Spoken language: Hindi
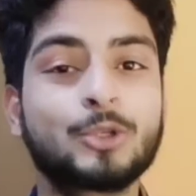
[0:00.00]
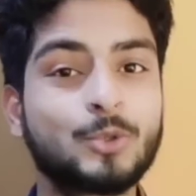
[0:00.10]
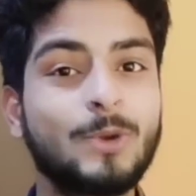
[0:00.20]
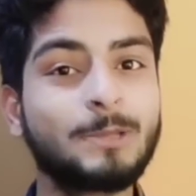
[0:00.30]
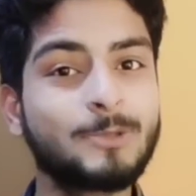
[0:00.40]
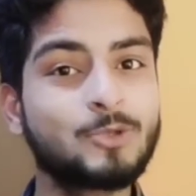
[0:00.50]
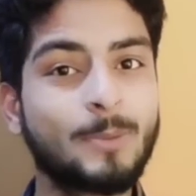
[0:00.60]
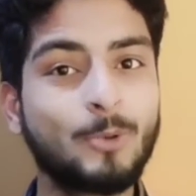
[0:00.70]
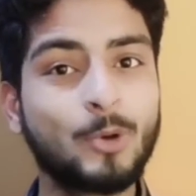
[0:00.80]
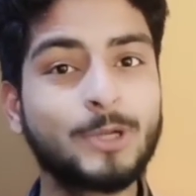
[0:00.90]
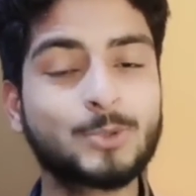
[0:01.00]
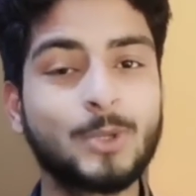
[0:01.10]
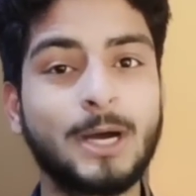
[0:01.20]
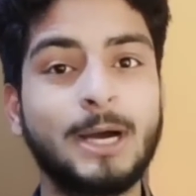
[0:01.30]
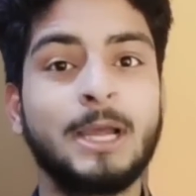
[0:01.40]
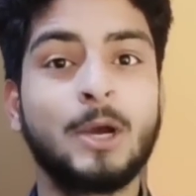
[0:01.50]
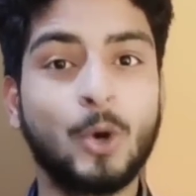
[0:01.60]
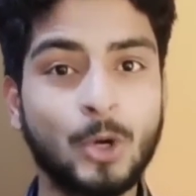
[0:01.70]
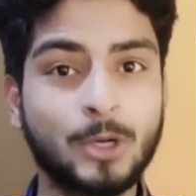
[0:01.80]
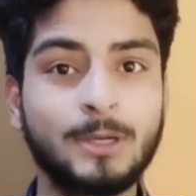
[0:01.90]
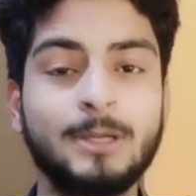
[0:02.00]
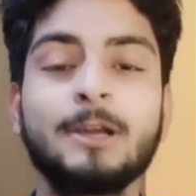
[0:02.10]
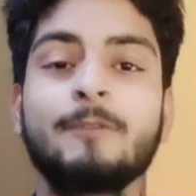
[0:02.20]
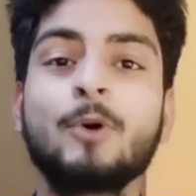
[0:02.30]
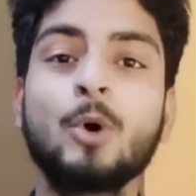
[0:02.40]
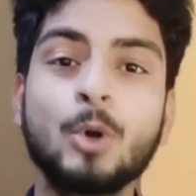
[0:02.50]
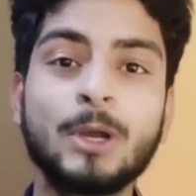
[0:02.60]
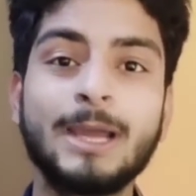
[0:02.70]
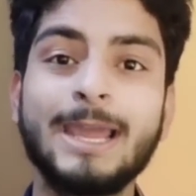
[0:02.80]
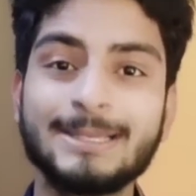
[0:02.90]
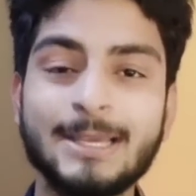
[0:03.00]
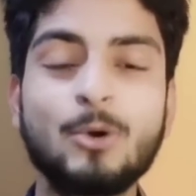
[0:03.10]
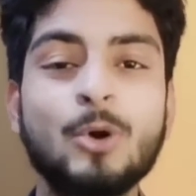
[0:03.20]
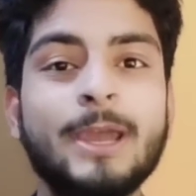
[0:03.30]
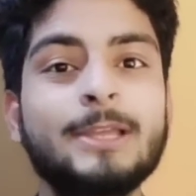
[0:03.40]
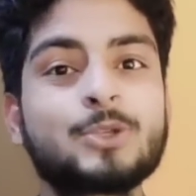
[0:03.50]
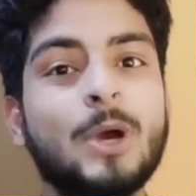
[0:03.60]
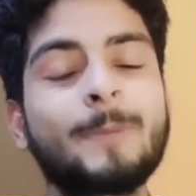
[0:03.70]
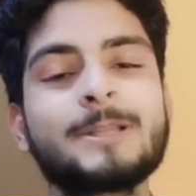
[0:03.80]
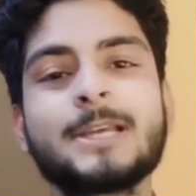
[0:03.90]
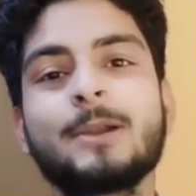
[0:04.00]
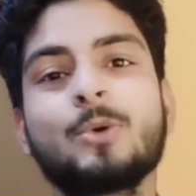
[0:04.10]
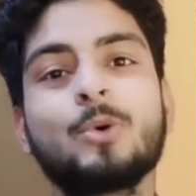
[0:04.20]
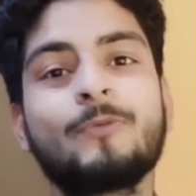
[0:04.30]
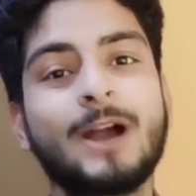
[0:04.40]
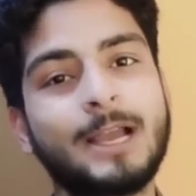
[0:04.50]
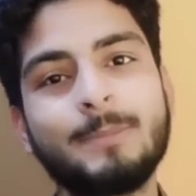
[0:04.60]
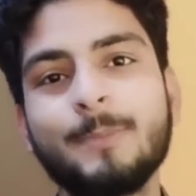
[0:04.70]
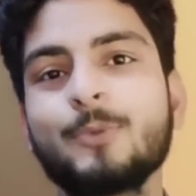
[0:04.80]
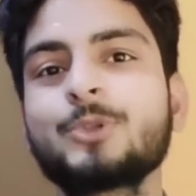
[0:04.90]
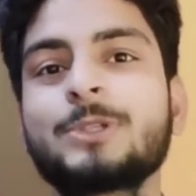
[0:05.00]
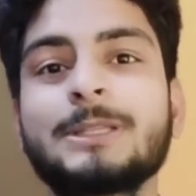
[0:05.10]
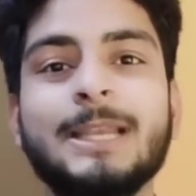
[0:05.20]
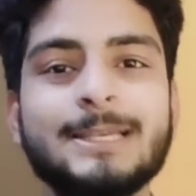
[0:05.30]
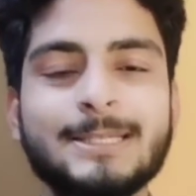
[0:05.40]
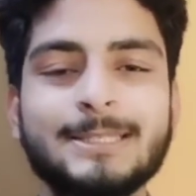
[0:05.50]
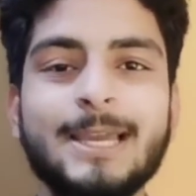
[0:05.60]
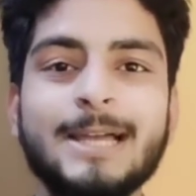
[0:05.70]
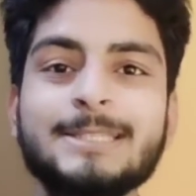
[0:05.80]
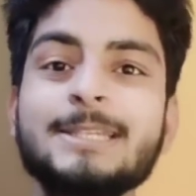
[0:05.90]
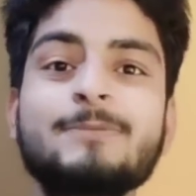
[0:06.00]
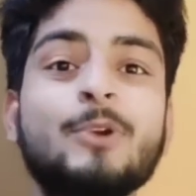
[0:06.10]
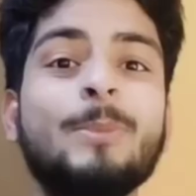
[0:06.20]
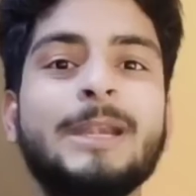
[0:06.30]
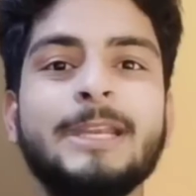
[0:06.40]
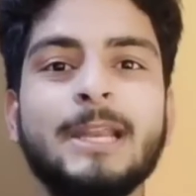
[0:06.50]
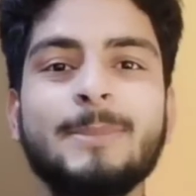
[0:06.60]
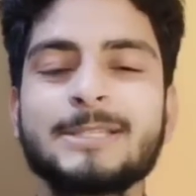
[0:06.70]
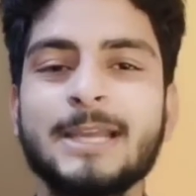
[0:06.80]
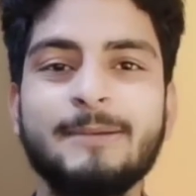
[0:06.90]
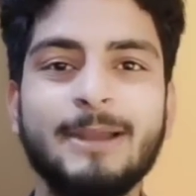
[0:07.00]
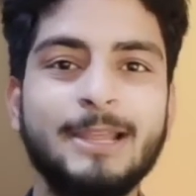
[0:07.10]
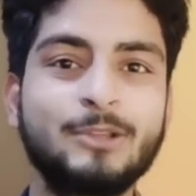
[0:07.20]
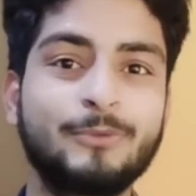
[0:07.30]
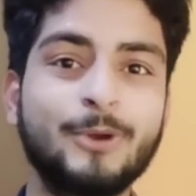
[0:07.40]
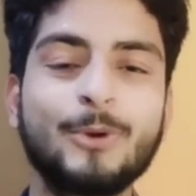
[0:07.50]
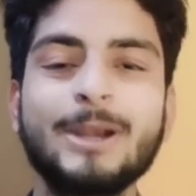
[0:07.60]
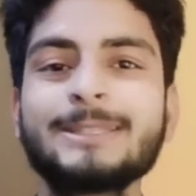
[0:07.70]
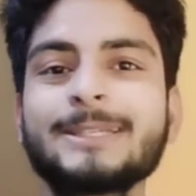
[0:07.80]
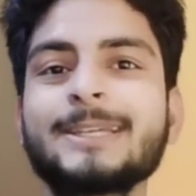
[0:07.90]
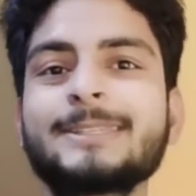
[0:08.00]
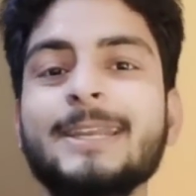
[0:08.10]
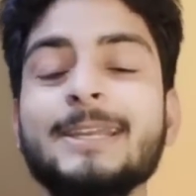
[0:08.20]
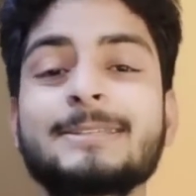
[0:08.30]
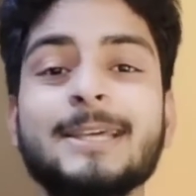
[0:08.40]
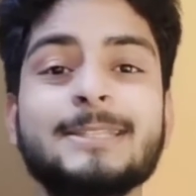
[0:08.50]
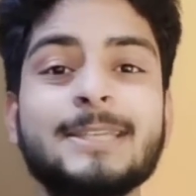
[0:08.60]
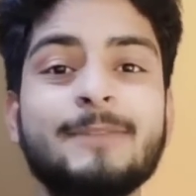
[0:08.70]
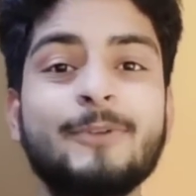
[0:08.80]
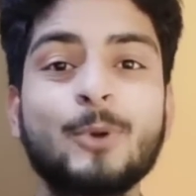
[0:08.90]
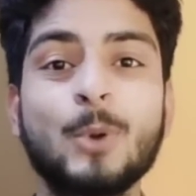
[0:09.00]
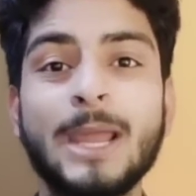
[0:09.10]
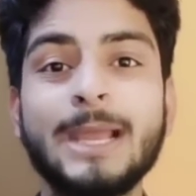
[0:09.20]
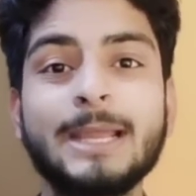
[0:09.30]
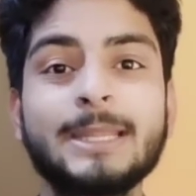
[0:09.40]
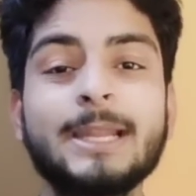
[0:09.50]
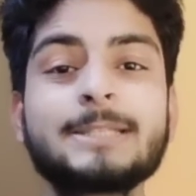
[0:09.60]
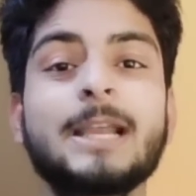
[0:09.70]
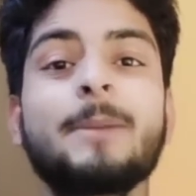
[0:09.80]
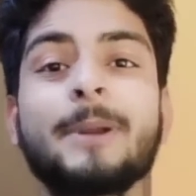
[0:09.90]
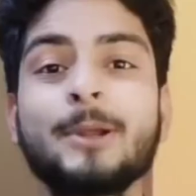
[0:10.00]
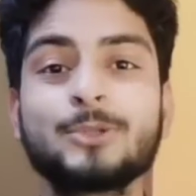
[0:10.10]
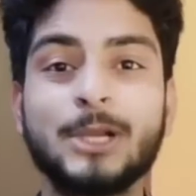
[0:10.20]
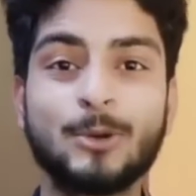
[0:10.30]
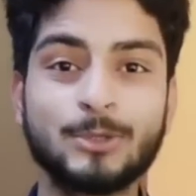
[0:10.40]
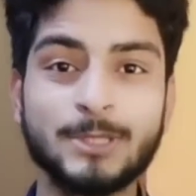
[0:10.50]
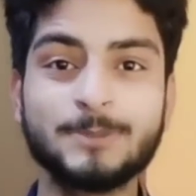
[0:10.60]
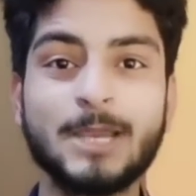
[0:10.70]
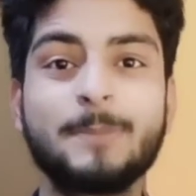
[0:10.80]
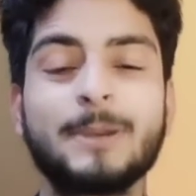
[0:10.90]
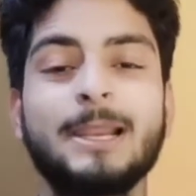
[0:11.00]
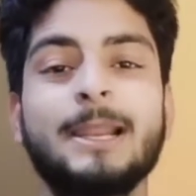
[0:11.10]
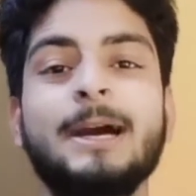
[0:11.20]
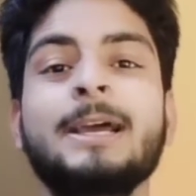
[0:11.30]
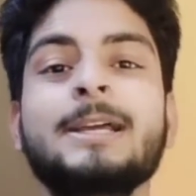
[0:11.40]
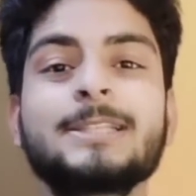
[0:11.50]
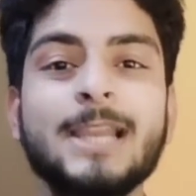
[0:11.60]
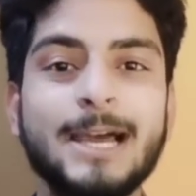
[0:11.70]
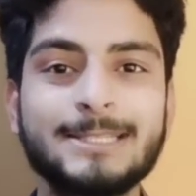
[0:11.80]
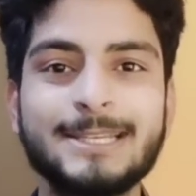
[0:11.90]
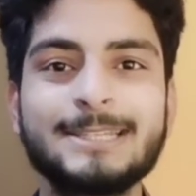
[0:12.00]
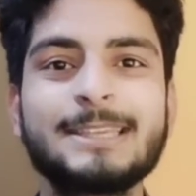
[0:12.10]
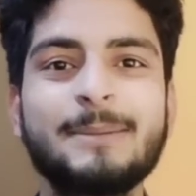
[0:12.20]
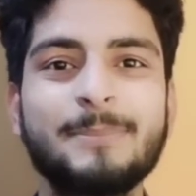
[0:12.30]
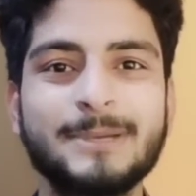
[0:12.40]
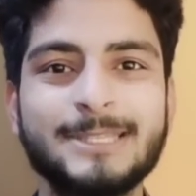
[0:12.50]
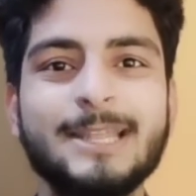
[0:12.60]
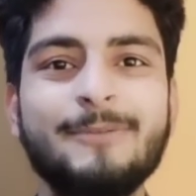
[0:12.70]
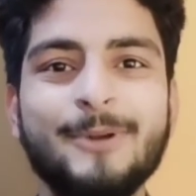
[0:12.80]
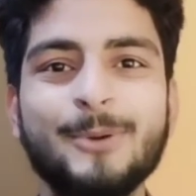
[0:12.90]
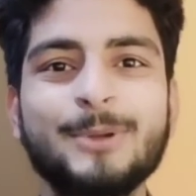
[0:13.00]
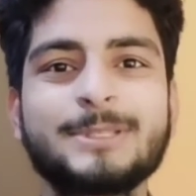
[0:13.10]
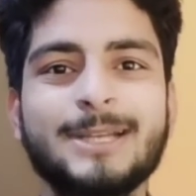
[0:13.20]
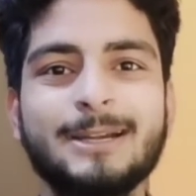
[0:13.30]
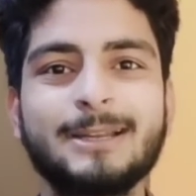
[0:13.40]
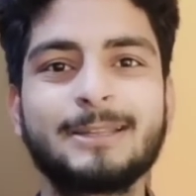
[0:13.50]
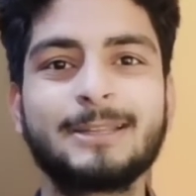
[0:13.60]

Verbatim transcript: और शुरुआत में जो आप लोगों ने सुना हुक वो हुक ऐसा हुक है जो आपके चैनल को वाकई में बूस्ट दिला सकता है आज की इस वीडियो में डिटेल में जाने वाले हैं तो वीडियो को एंड तक देखते रहिए साथ ही साथ वीडियो को लाइक कर देना चैनल पर नए चैनल को सब्सक्राइब कर लेना चले आज के इस मजेदार वीडियो को स्टार्ट